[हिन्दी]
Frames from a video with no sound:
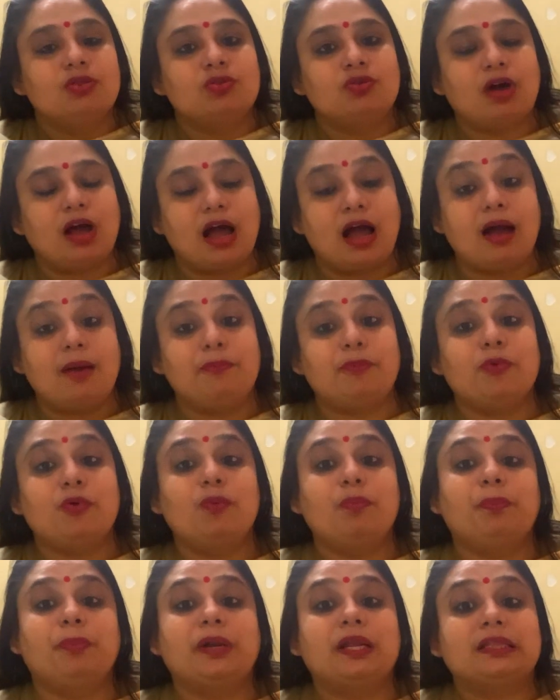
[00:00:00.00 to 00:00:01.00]
तो
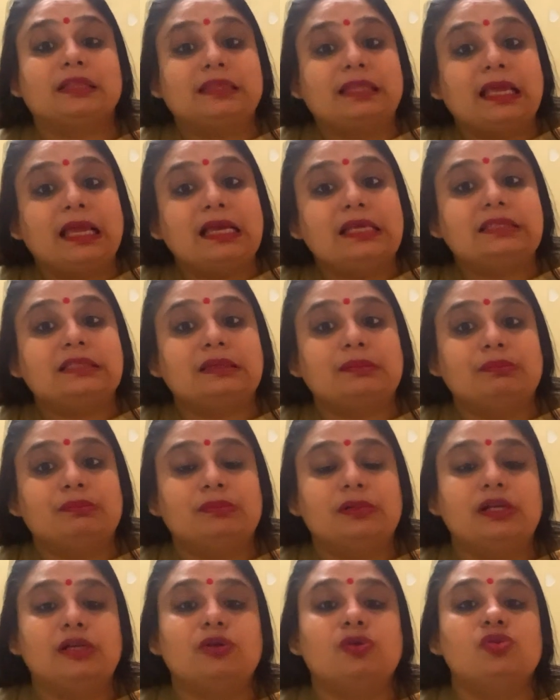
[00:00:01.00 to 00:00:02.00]
आपको प्रत्येक
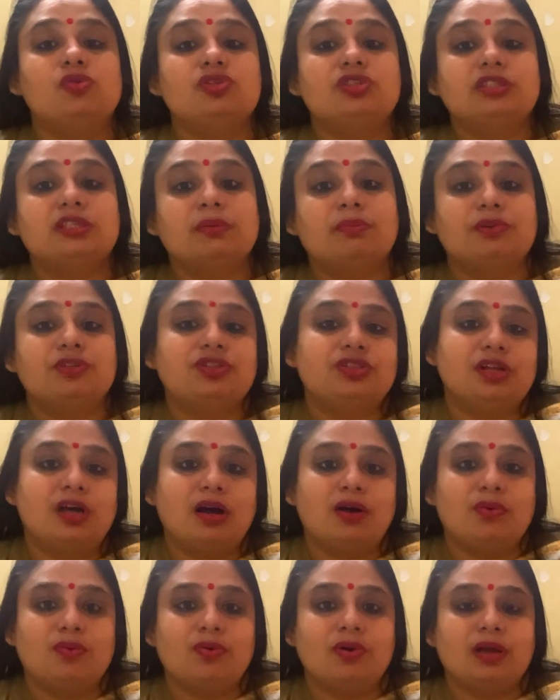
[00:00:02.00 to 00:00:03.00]
सिंबल को समझना
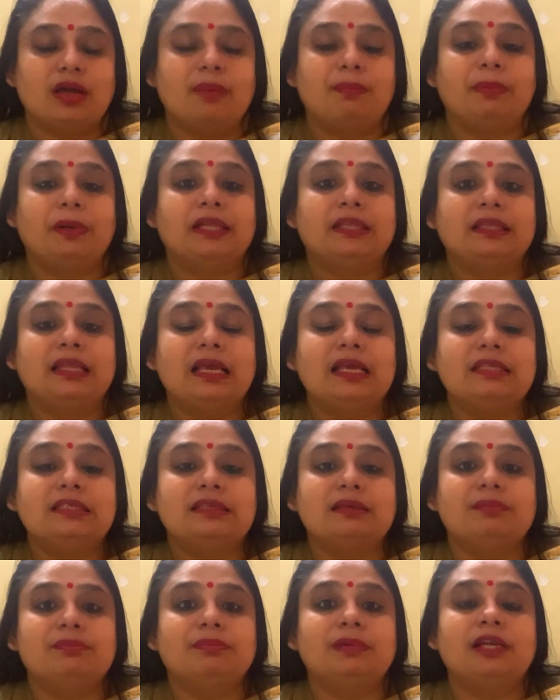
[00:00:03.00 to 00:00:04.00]
होगा प्रत्येक
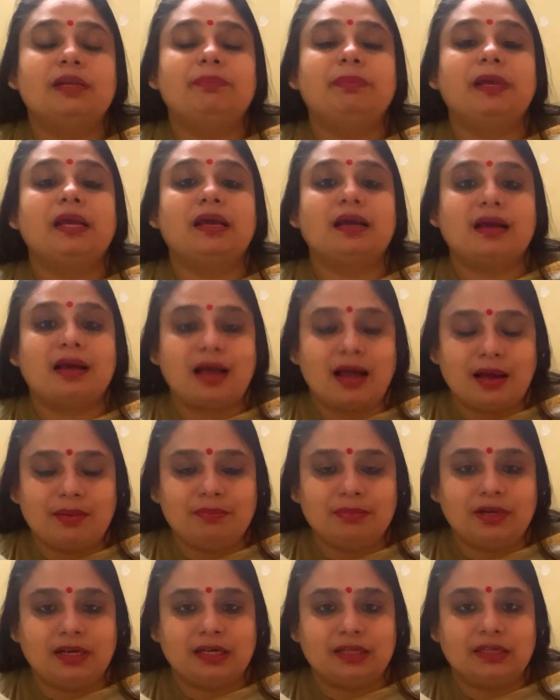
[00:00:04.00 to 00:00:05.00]
सिंबल पे
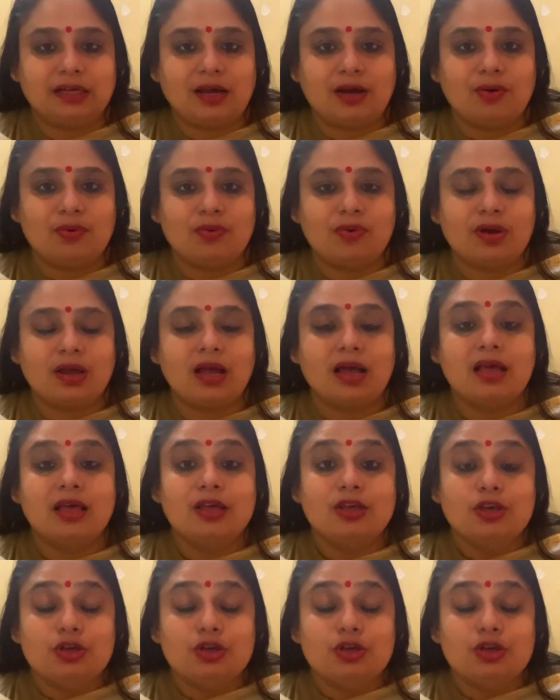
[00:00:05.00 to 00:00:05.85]
काम करना होगा